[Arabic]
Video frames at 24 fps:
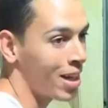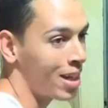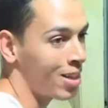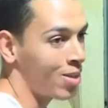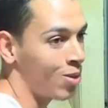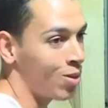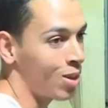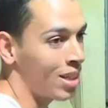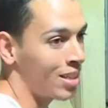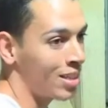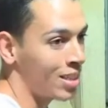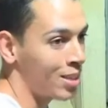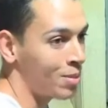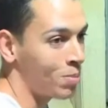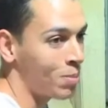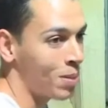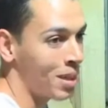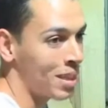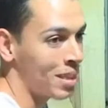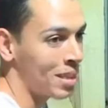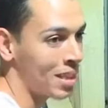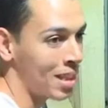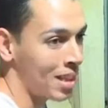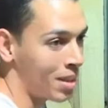مارك
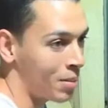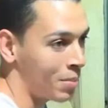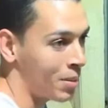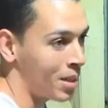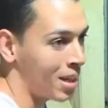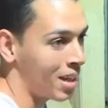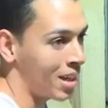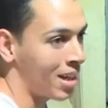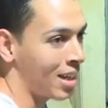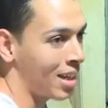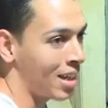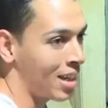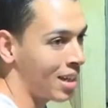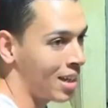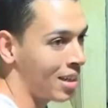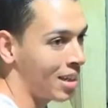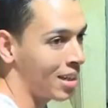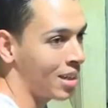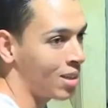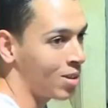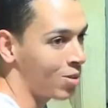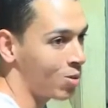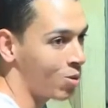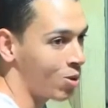وليزيسباس الكبيرة هي
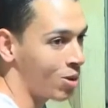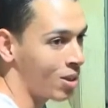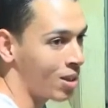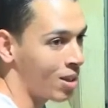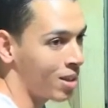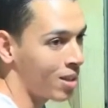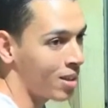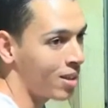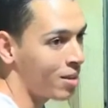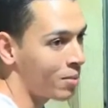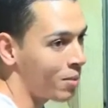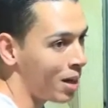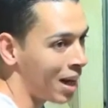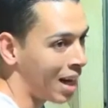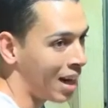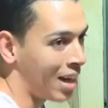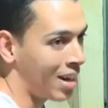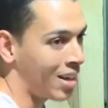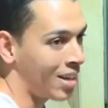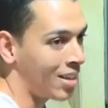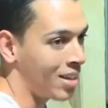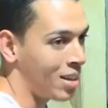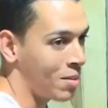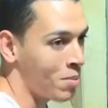اللي تكون
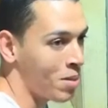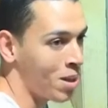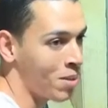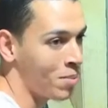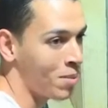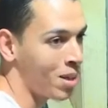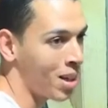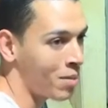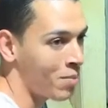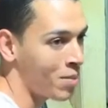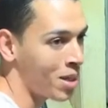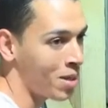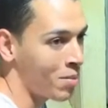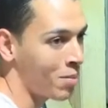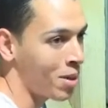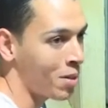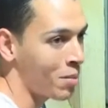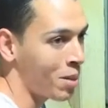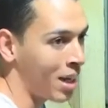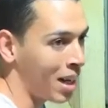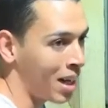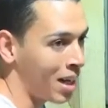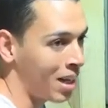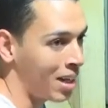محل اهتمام أكبر من
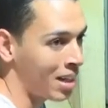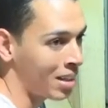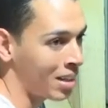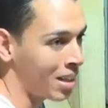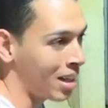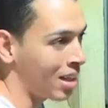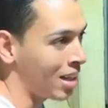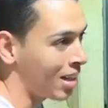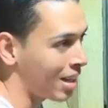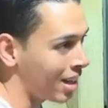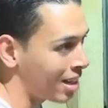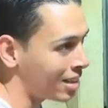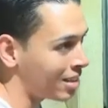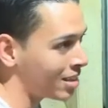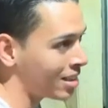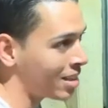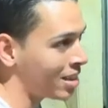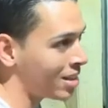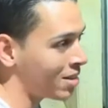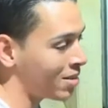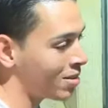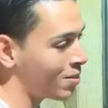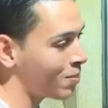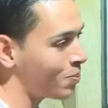المحلات اللي
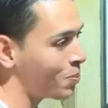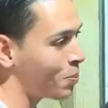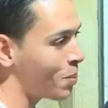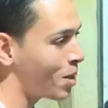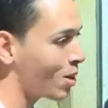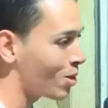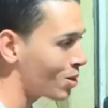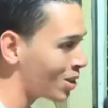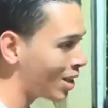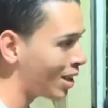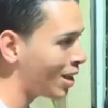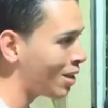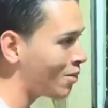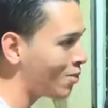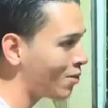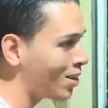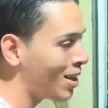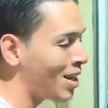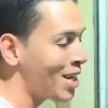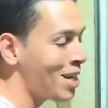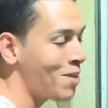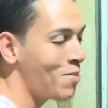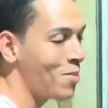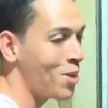أصغر وإن شاء الله
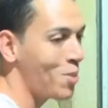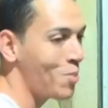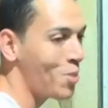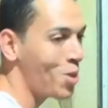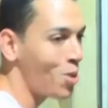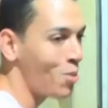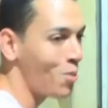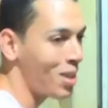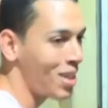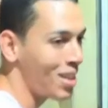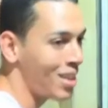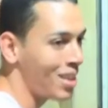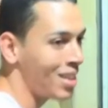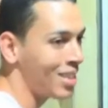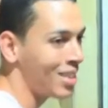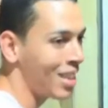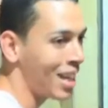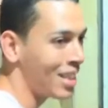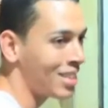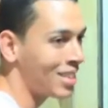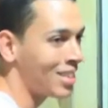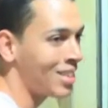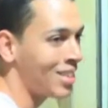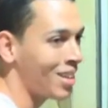في الأيام المقبلة
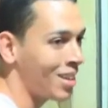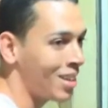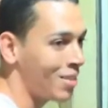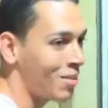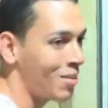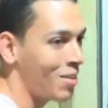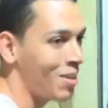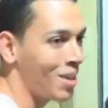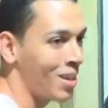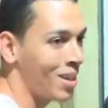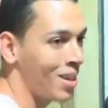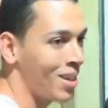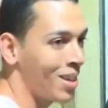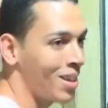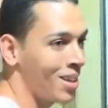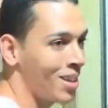تحسن